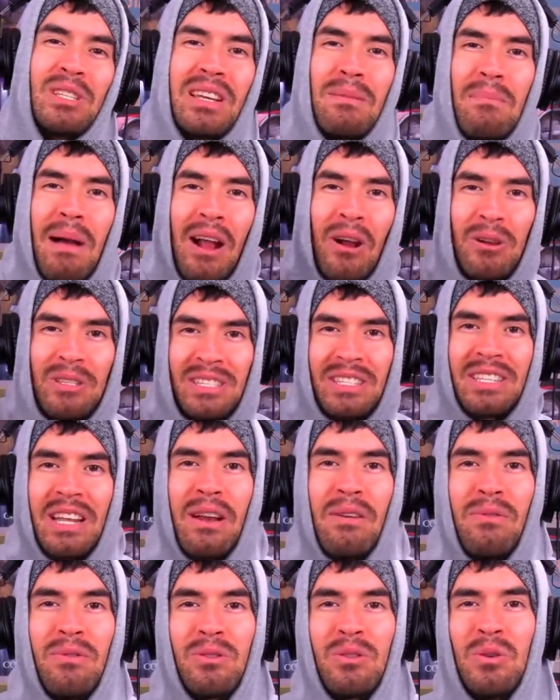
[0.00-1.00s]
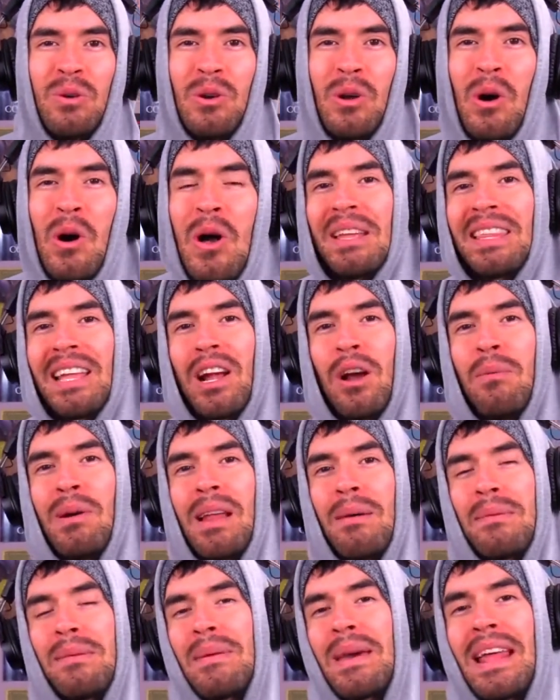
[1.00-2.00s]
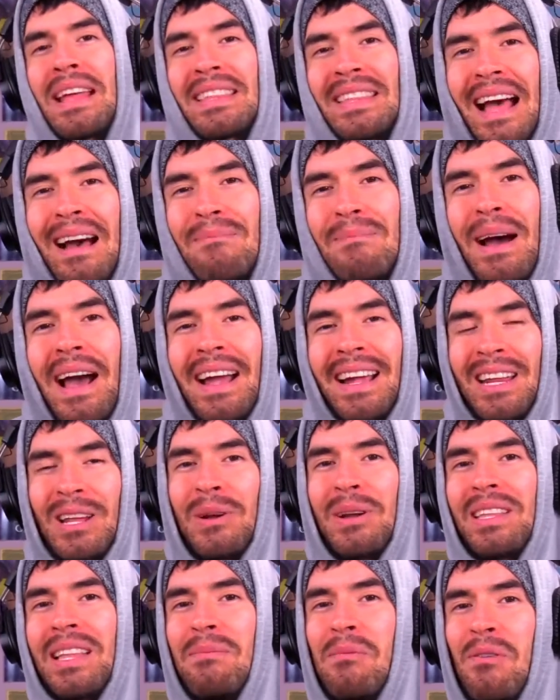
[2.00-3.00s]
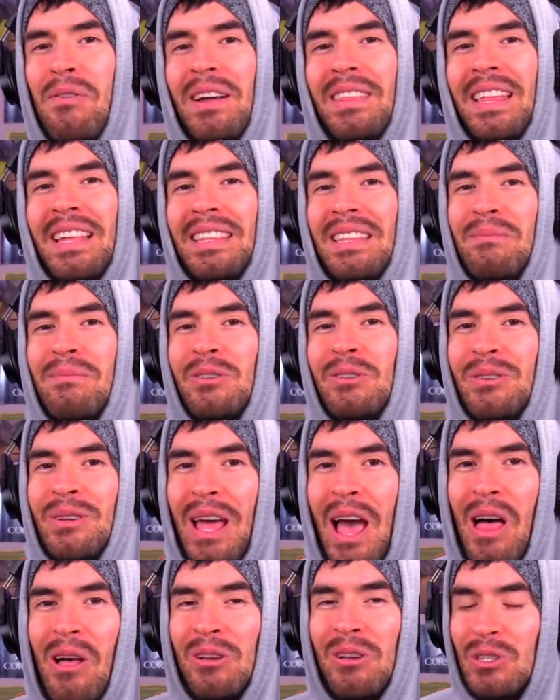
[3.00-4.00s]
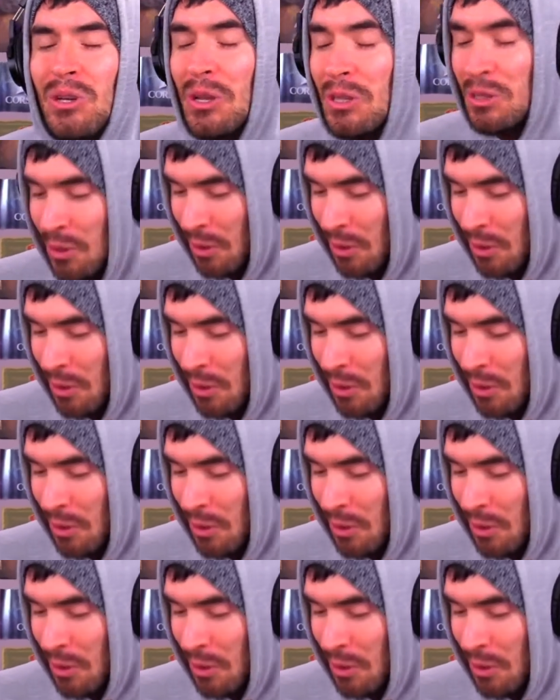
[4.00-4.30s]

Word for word: muchas más cosas en el futuro. Pero esta es como la primera etapa. Creo que estamos bastante emocionados. Yo